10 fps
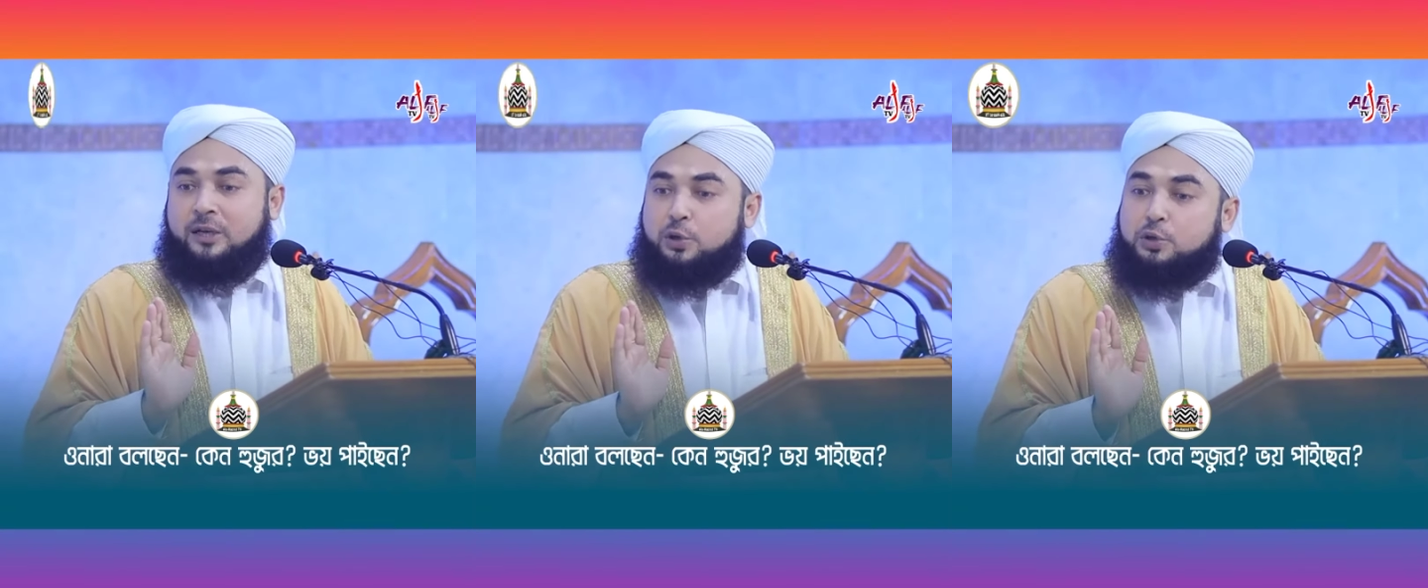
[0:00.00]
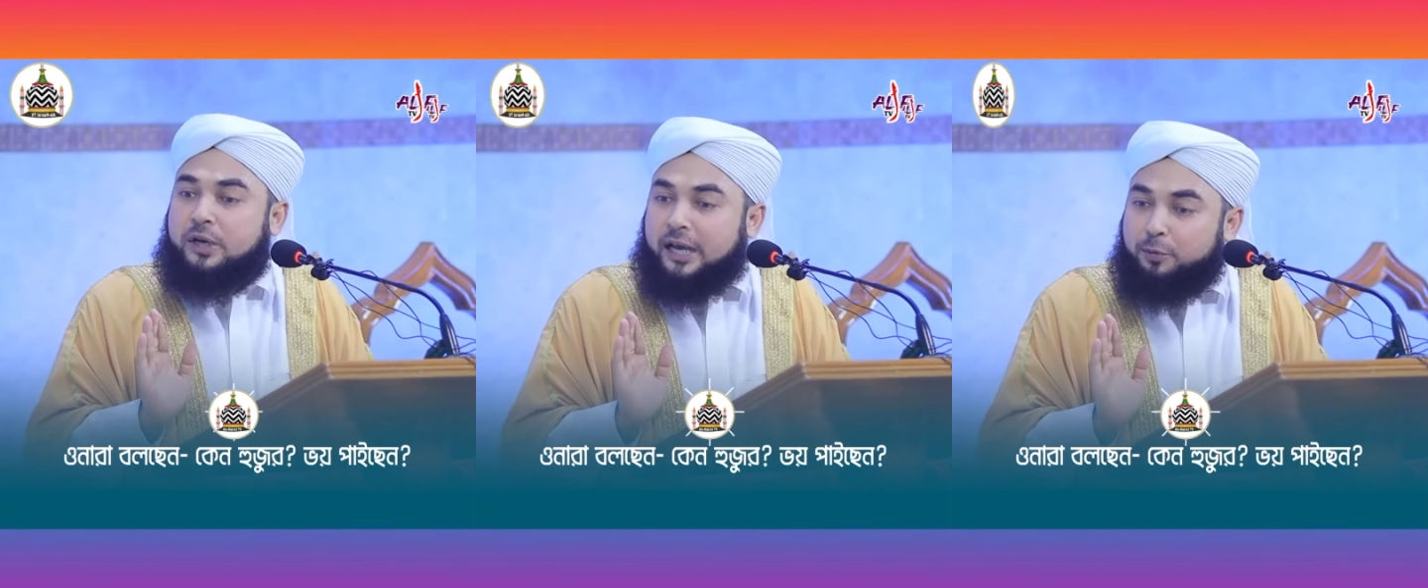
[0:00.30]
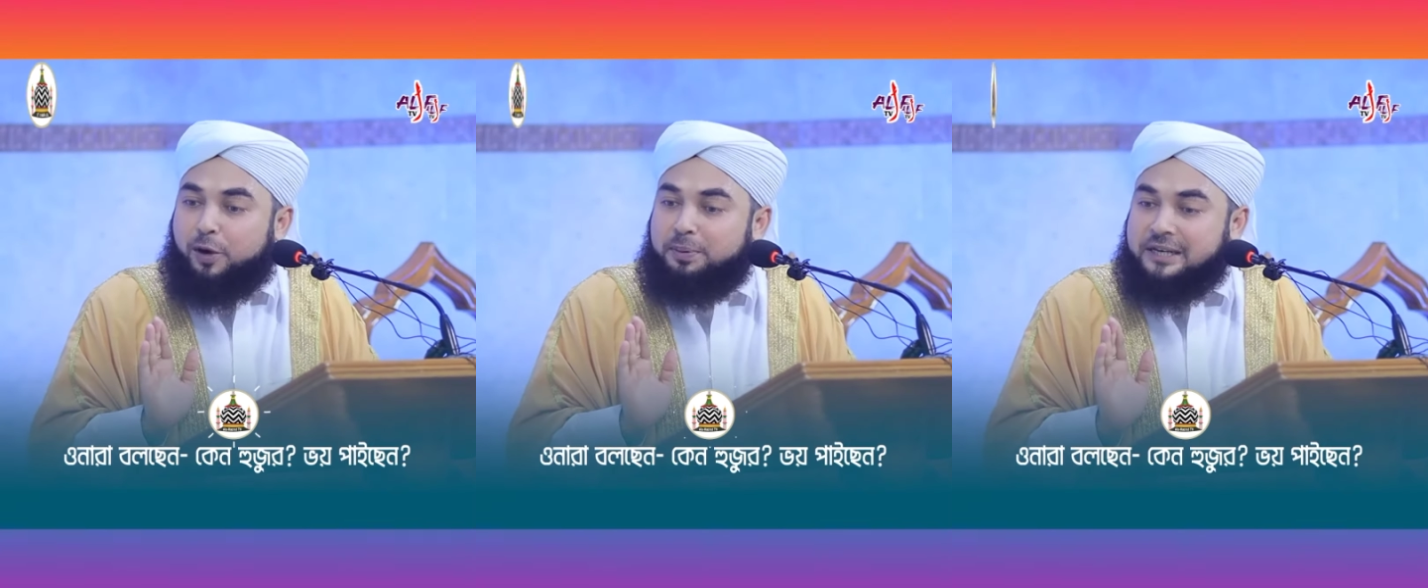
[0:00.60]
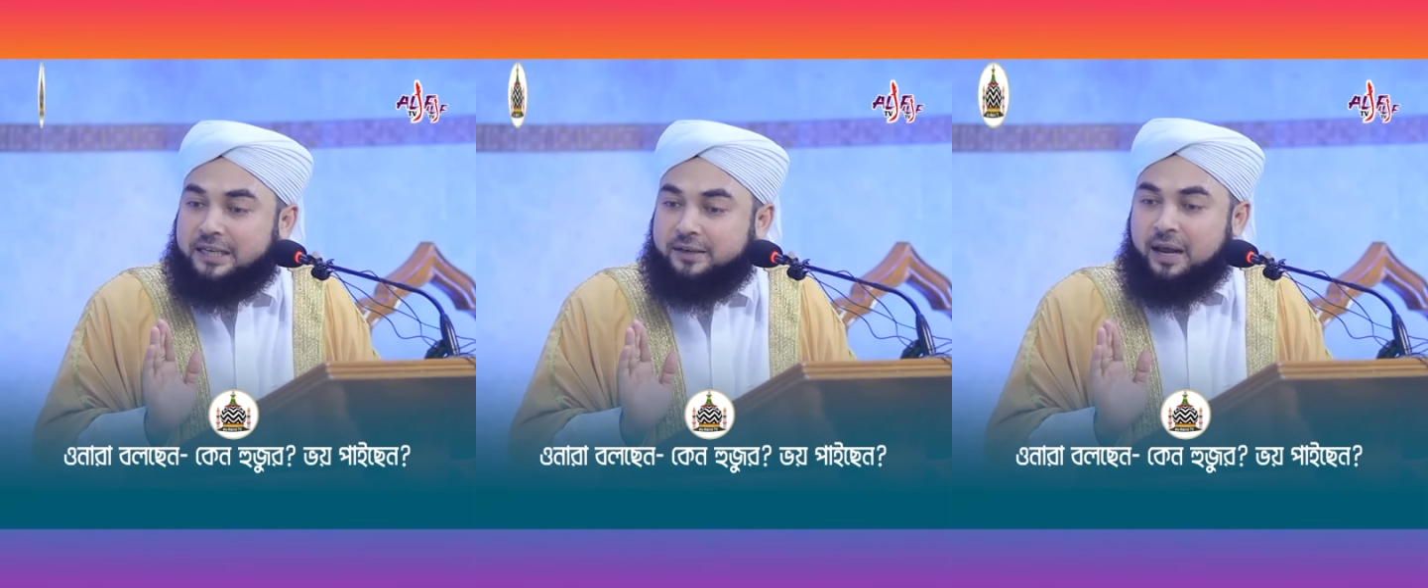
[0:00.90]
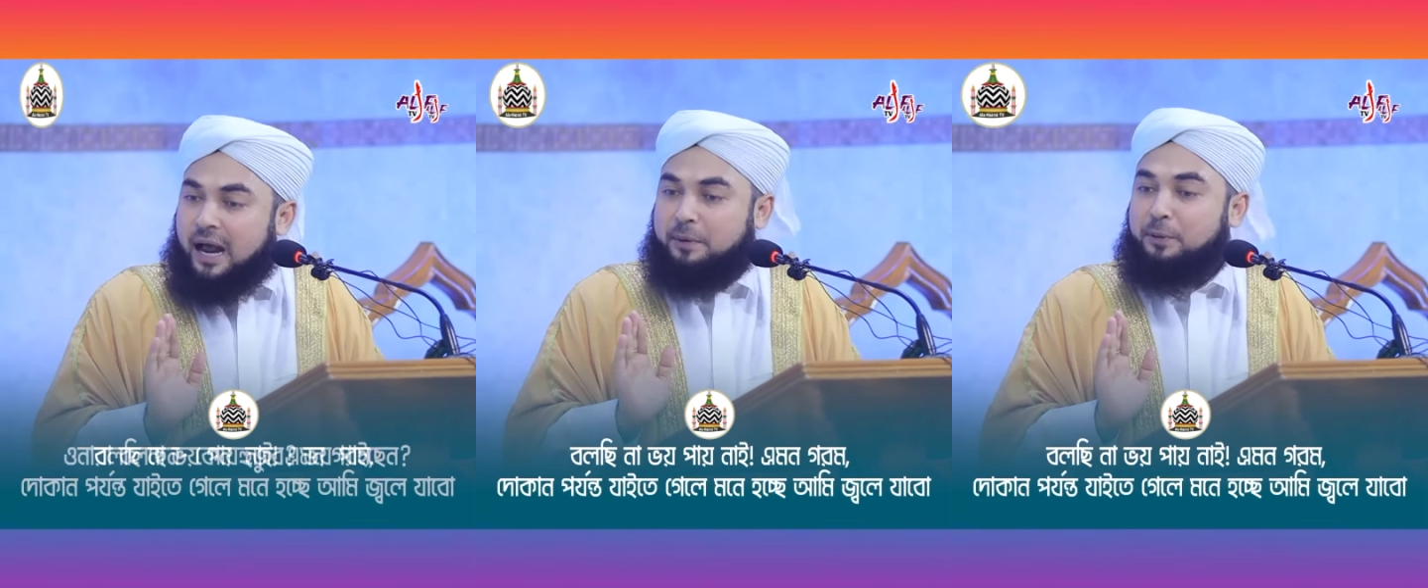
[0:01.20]
সে হুজুর কেন ভয় পাইছেন
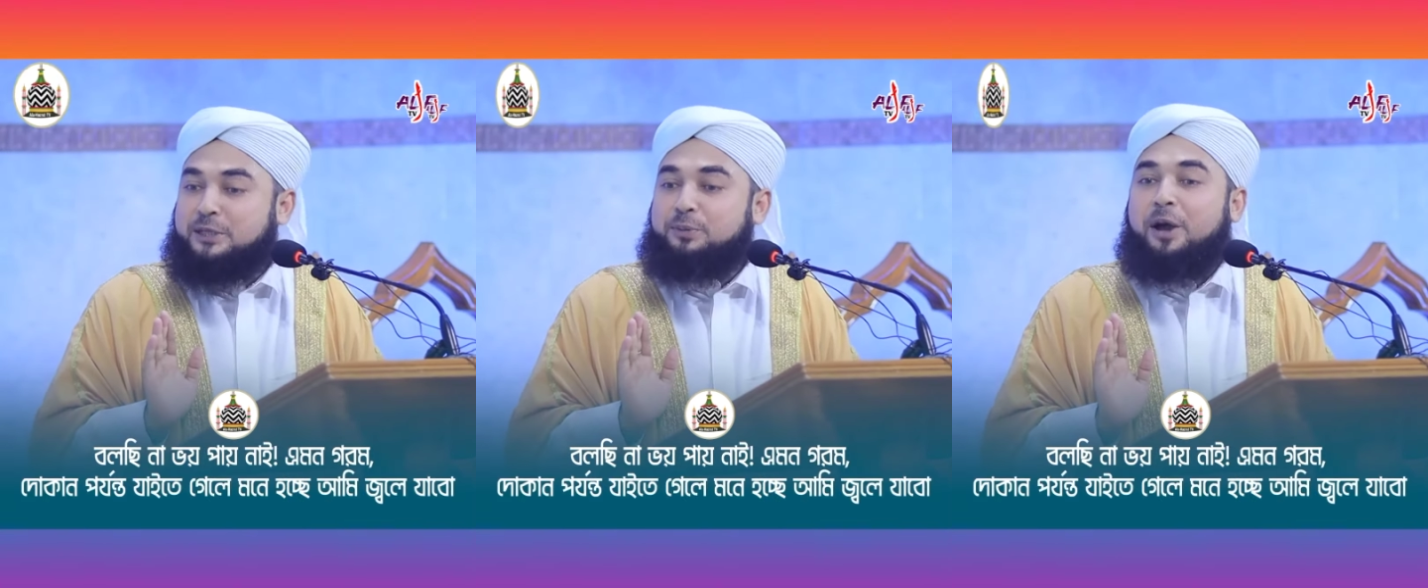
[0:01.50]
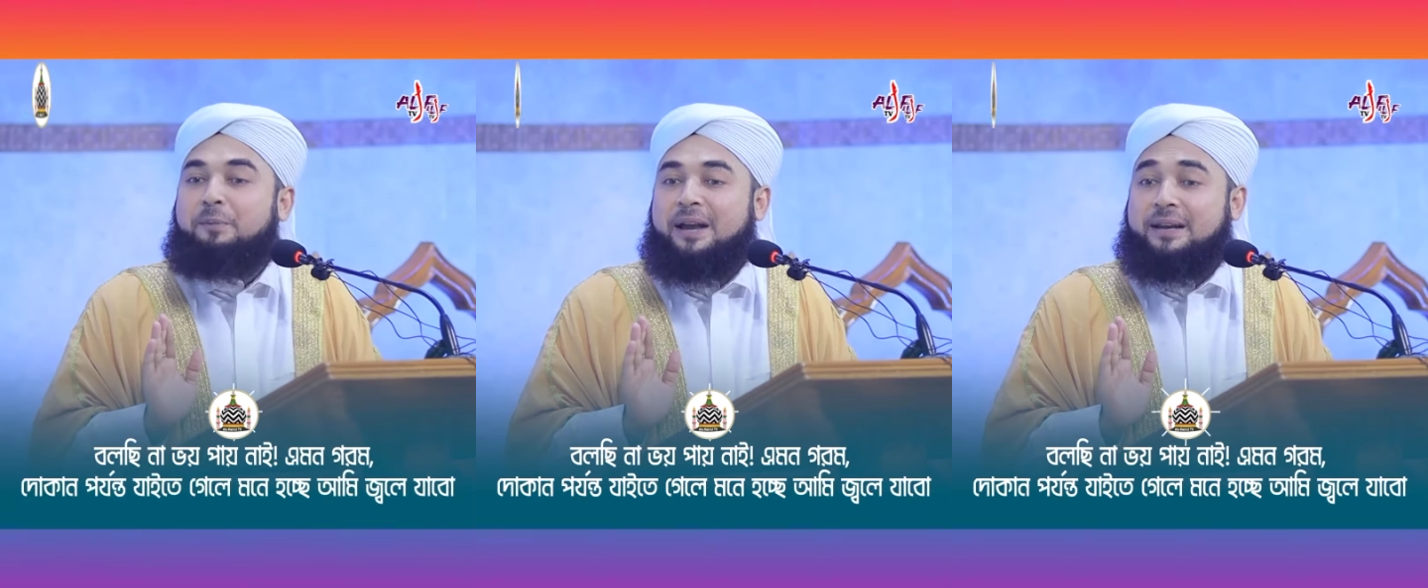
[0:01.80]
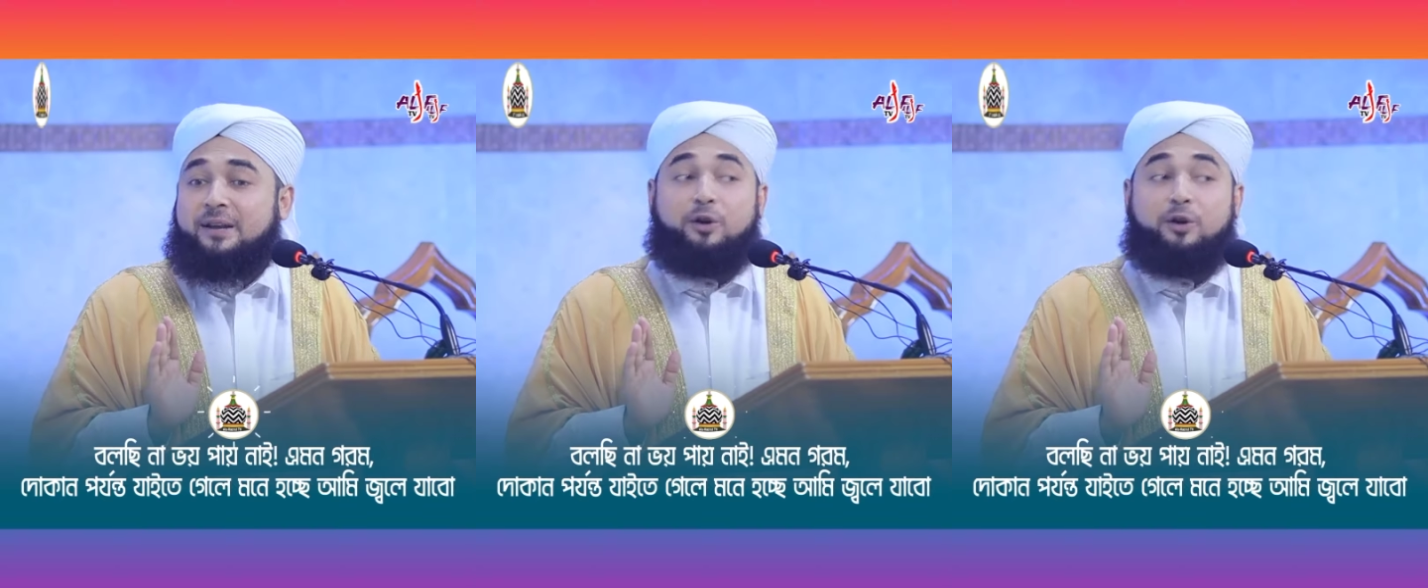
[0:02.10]
আমি বলছি ভয় পাই